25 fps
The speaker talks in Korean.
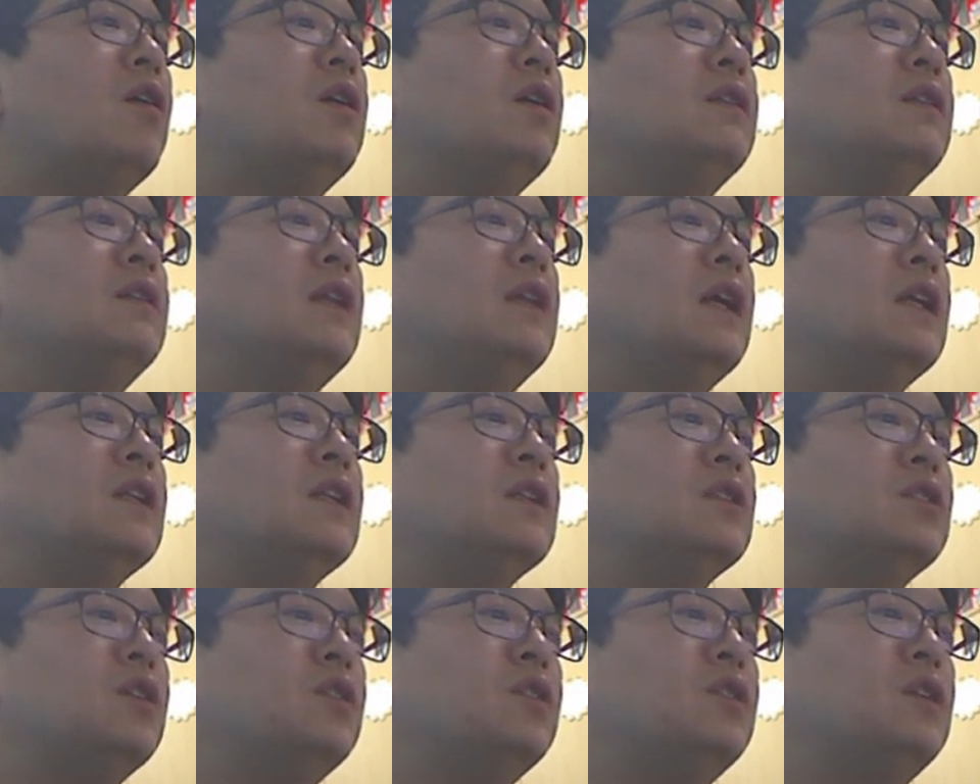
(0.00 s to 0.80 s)

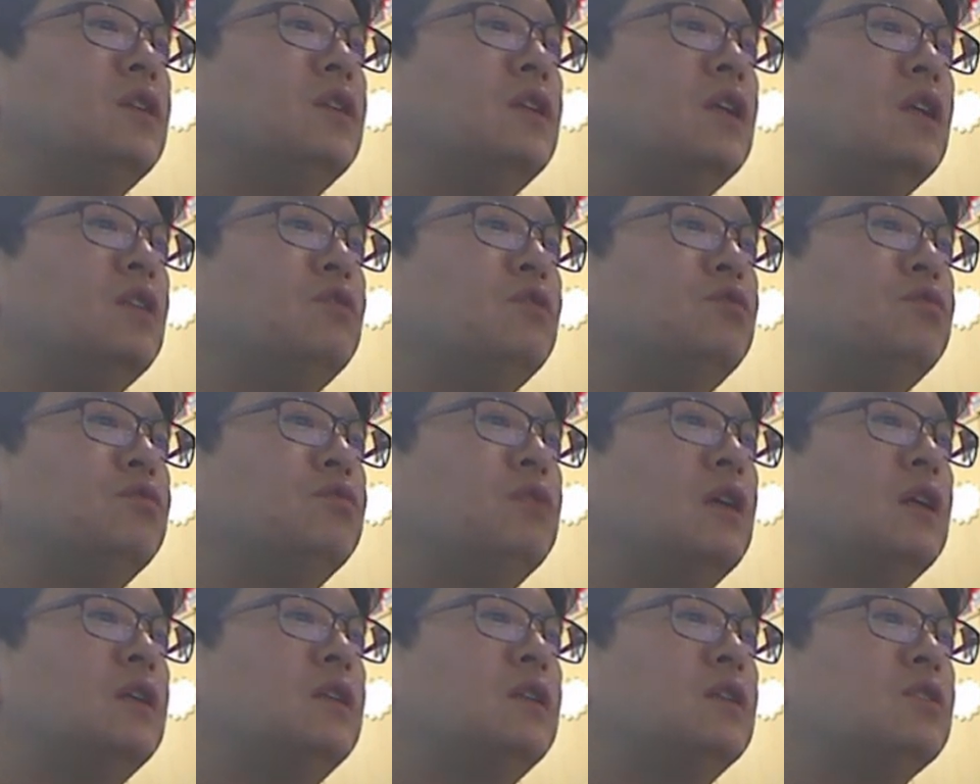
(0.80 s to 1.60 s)
긋난 전이된
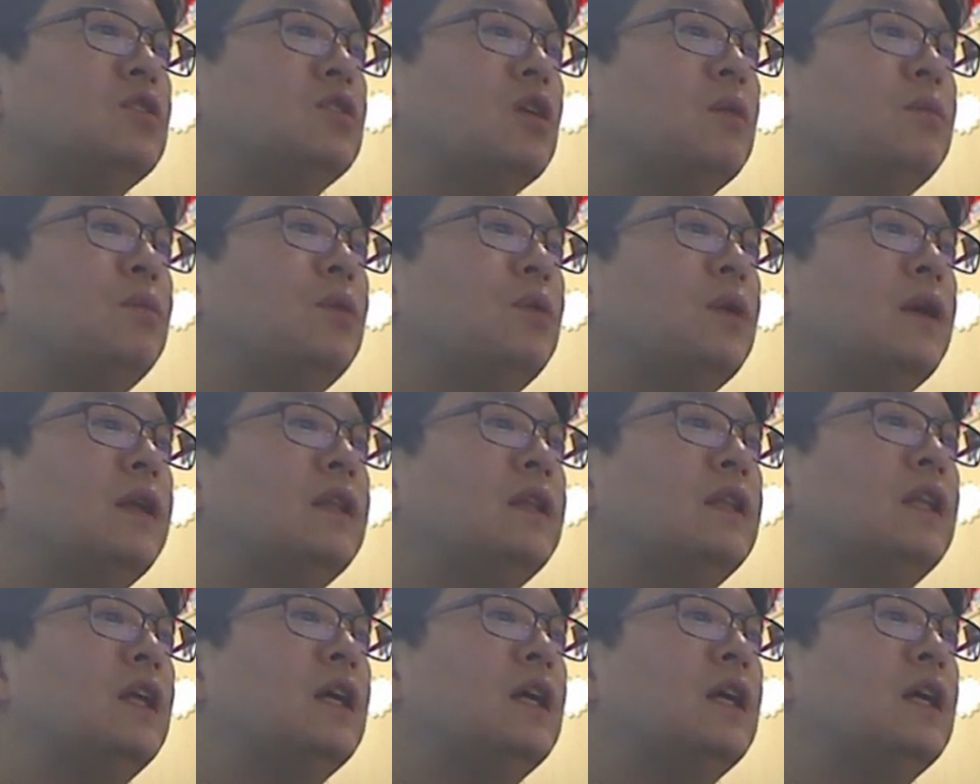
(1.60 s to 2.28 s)
후가를 정복한